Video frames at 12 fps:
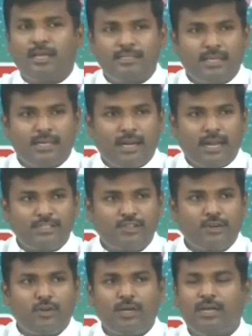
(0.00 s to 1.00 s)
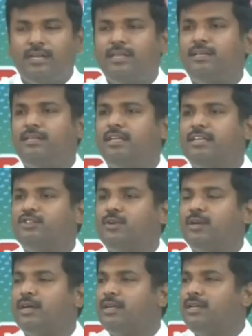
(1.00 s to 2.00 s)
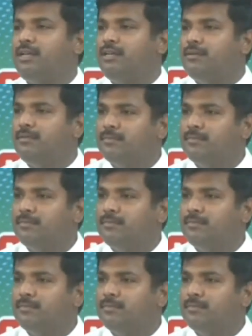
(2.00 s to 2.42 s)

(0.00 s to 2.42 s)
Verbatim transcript: కాస్త రాష్ట్రంలో కానీ దేశంలో కానీ